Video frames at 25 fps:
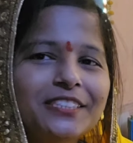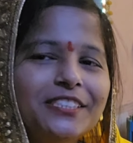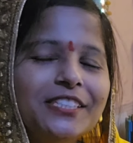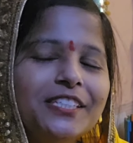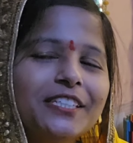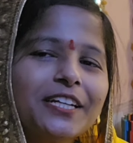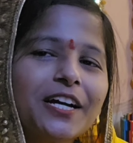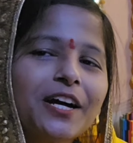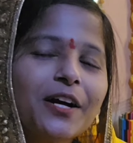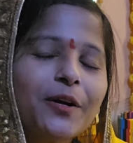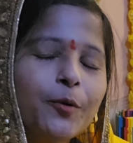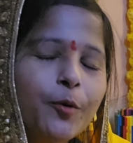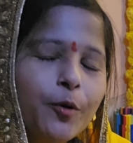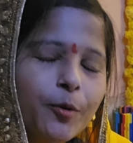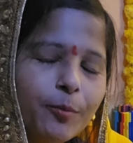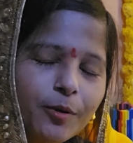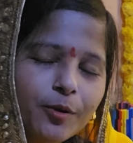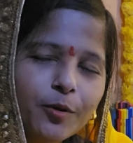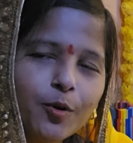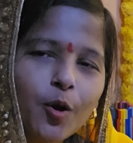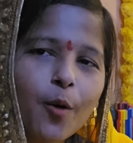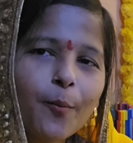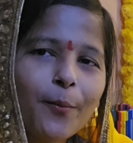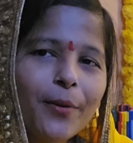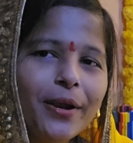दीजिएगा कोई भी
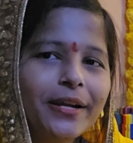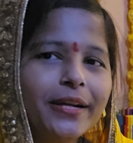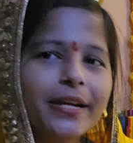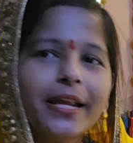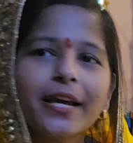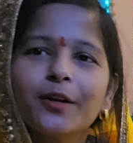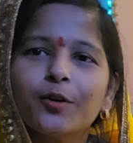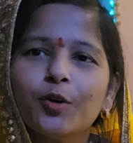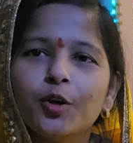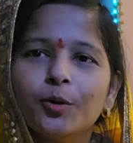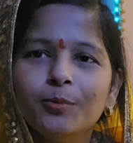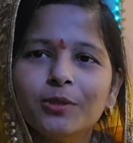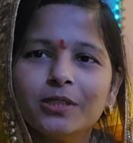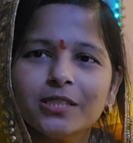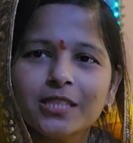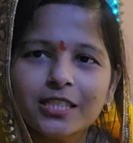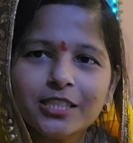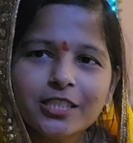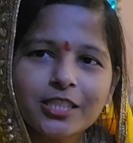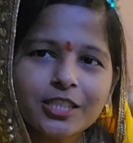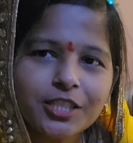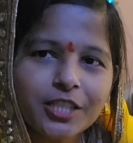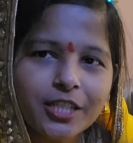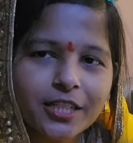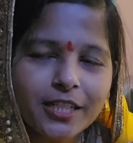कॉमेंट है कोई भी
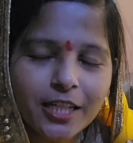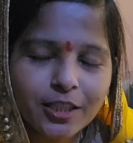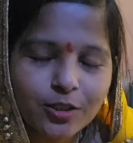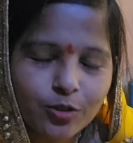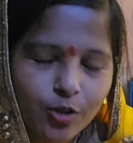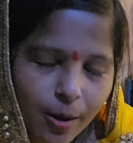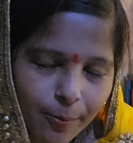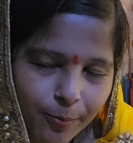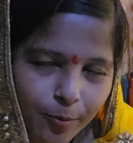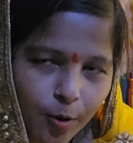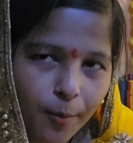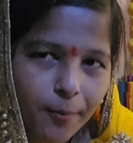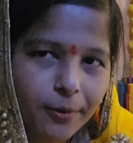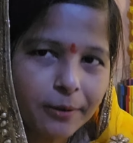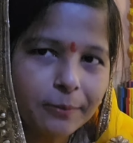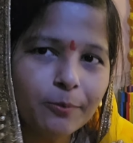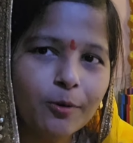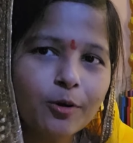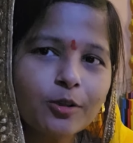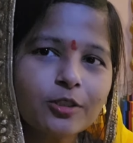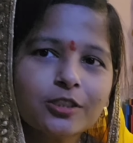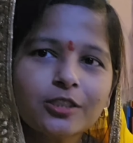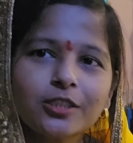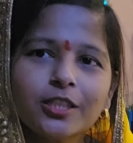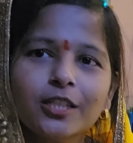सजेशन है तो आप कॉमेंट
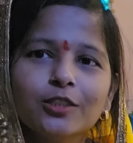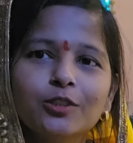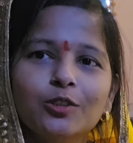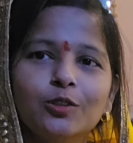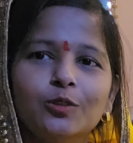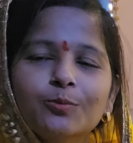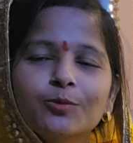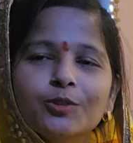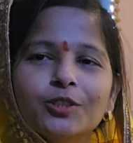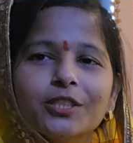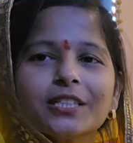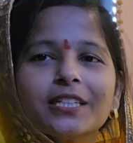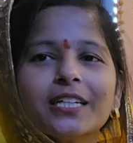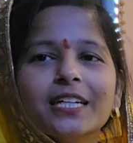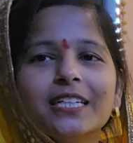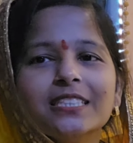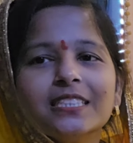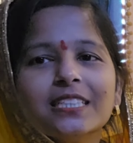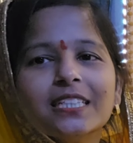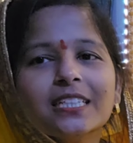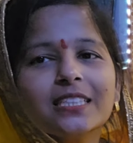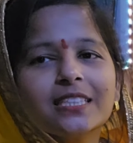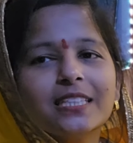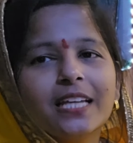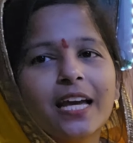बॉक्स के थ्रू मुझे कर
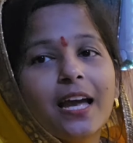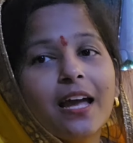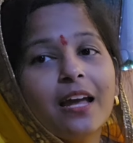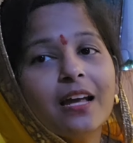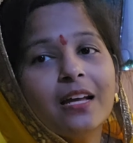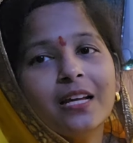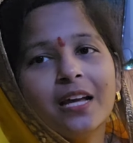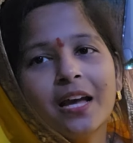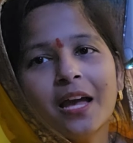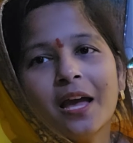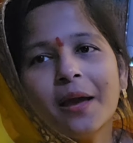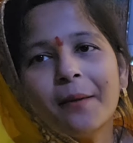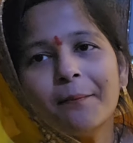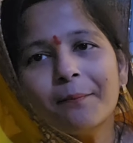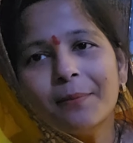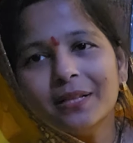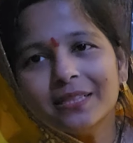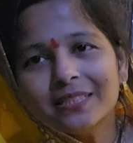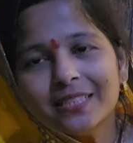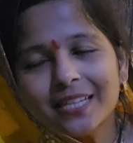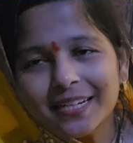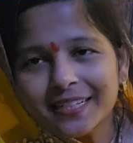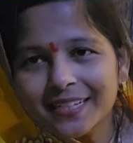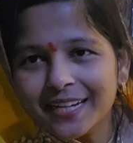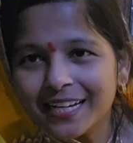सकते हैं
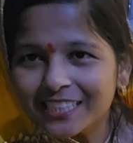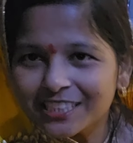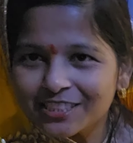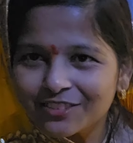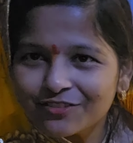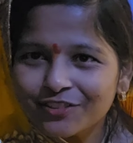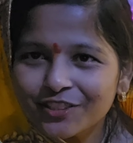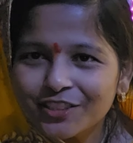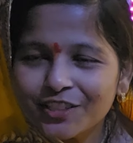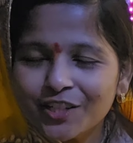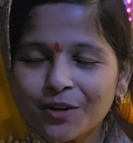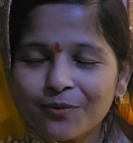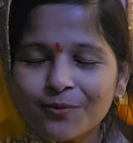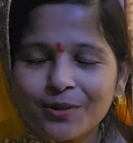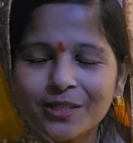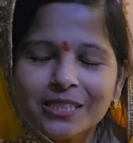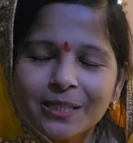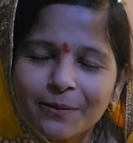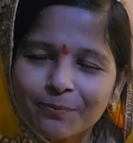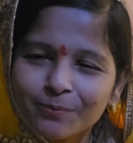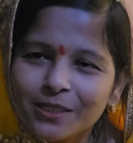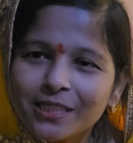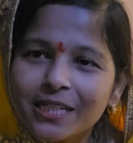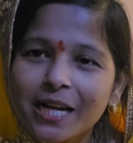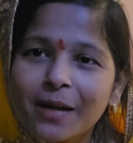मिलते हैं नेक्स्ट वीडियो में
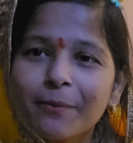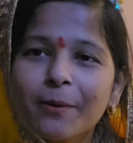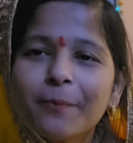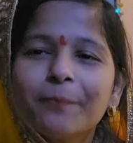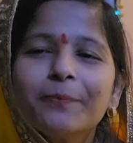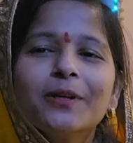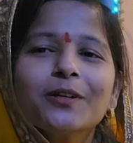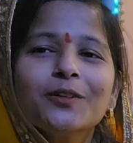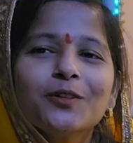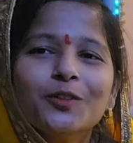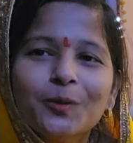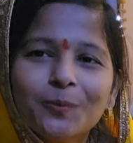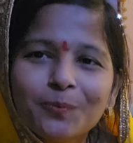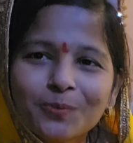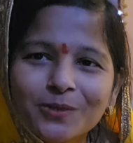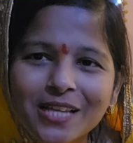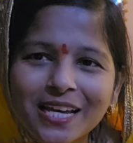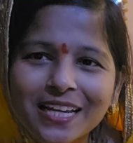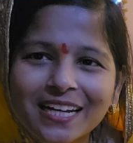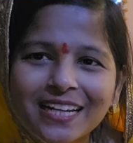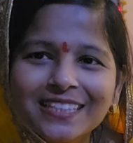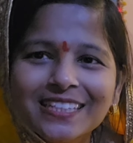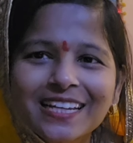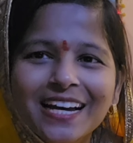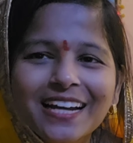तब तक आप अपना खूब
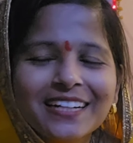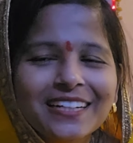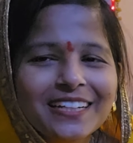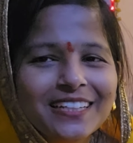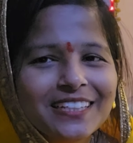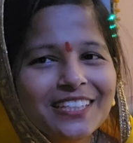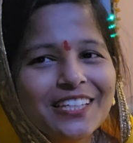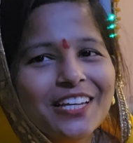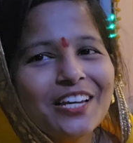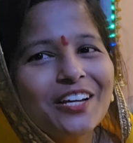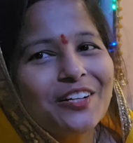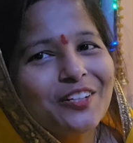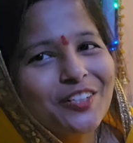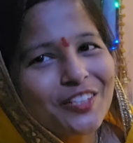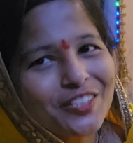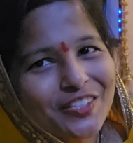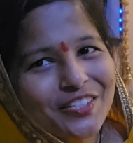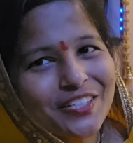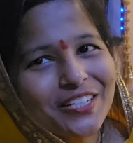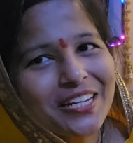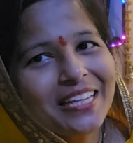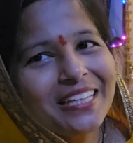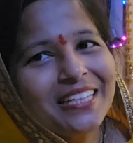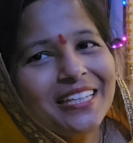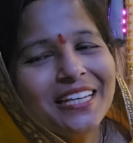सारा ध्यान रखिए
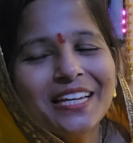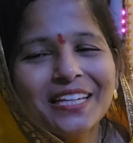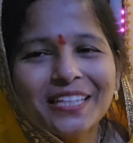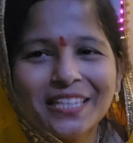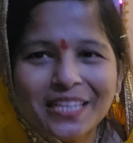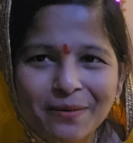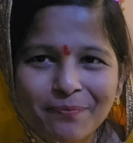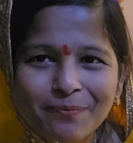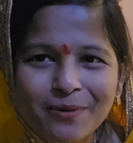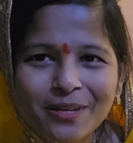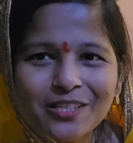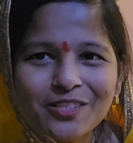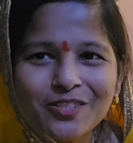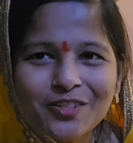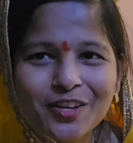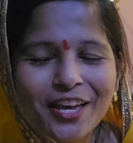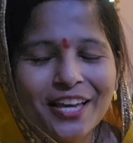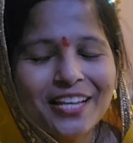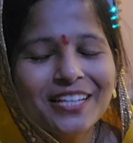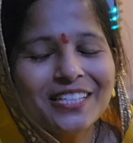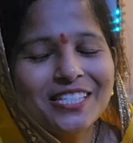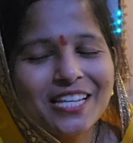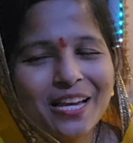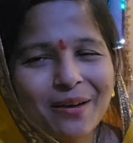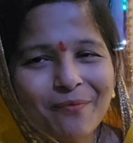खुश रहिए कीप
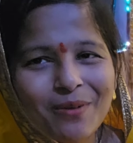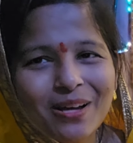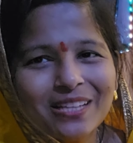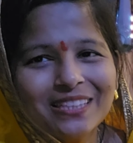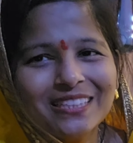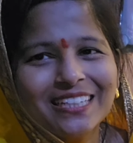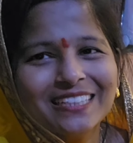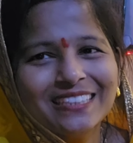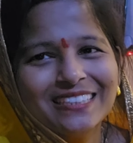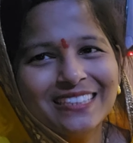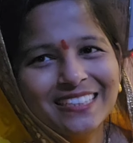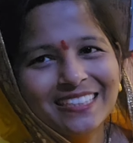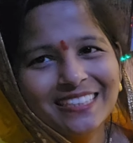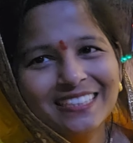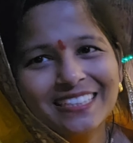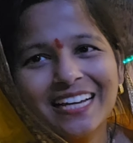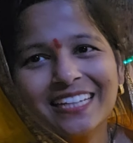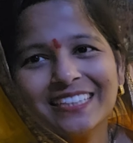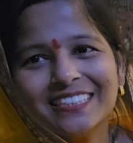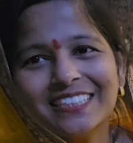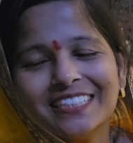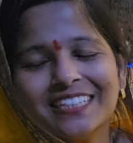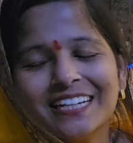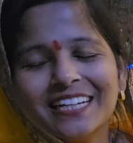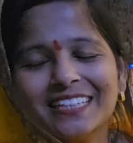इंजॉइंग जय माता दी
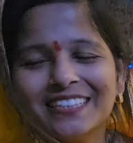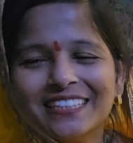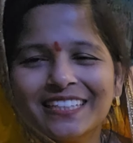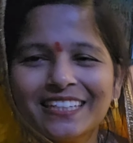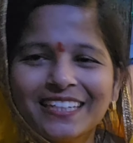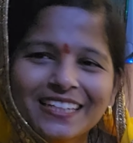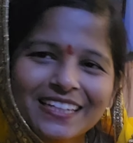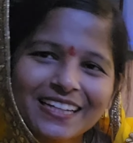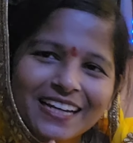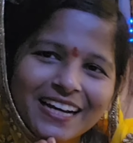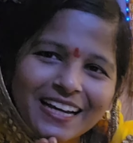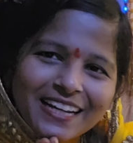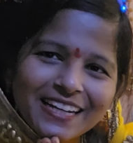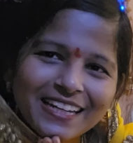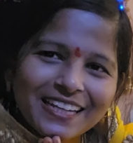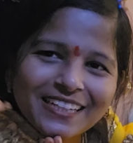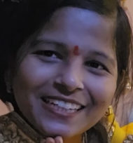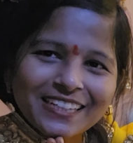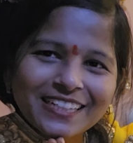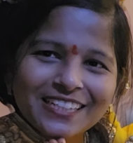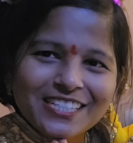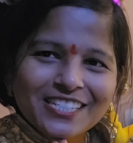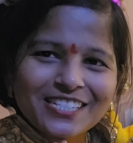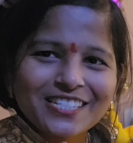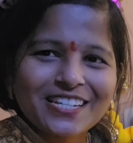राधे राधे हरे
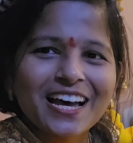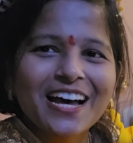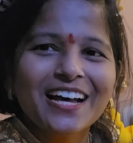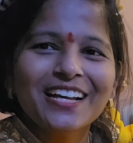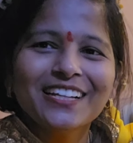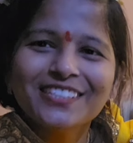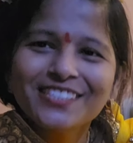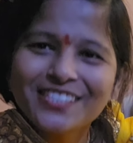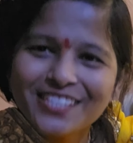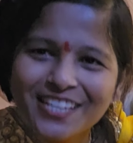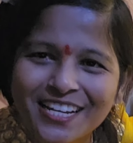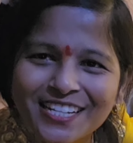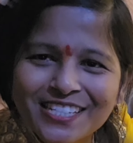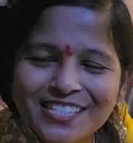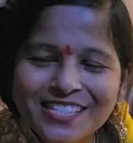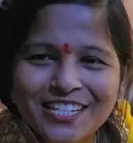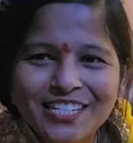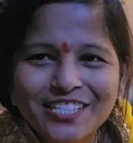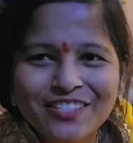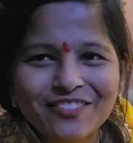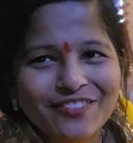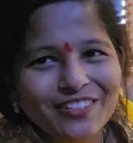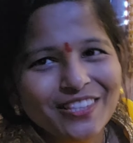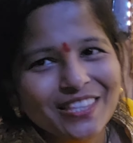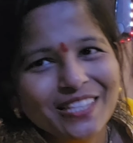कृष्णा जय
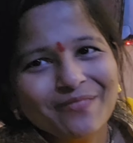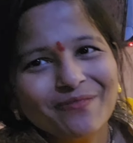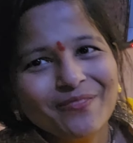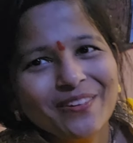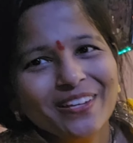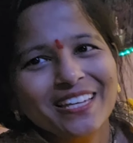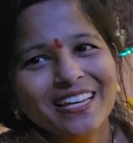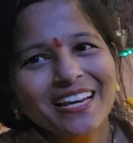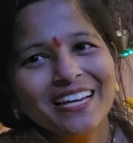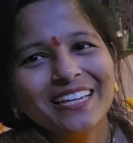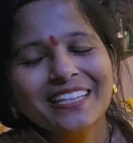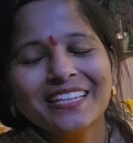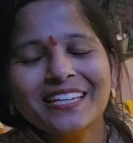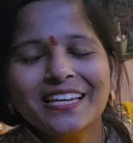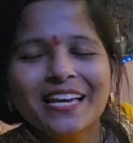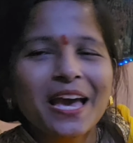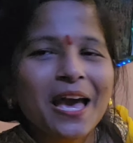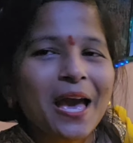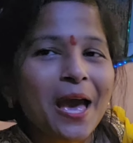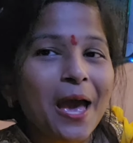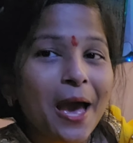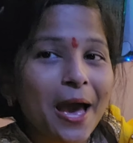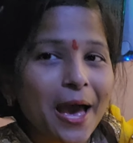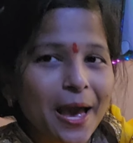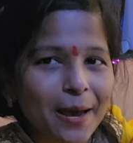सरस्वती मैया की
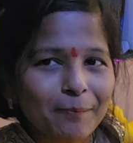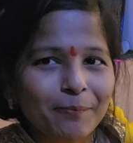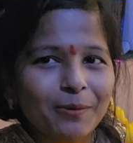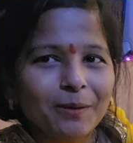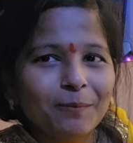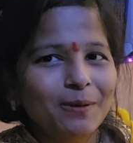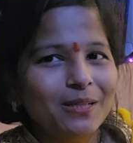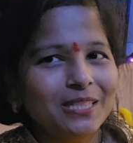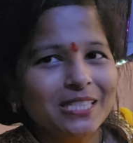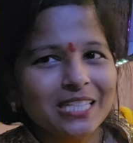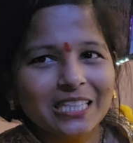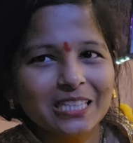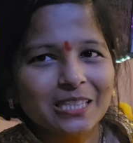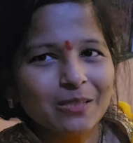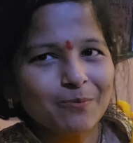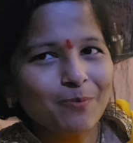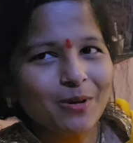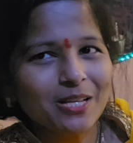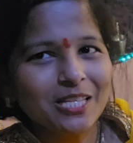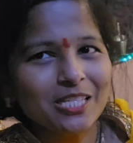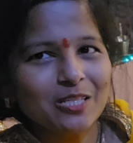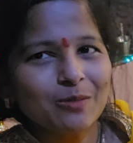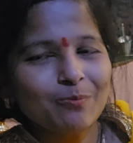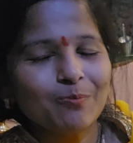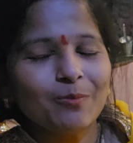हैप्पी बसंत
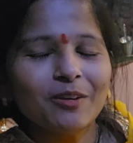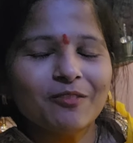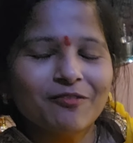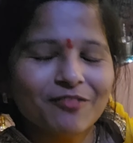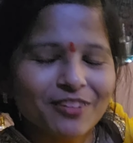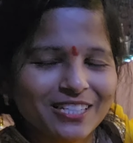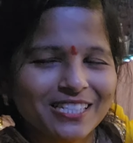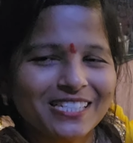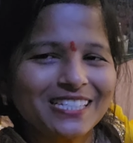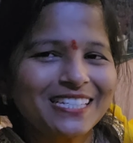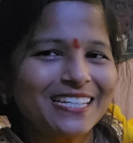पंचमी बन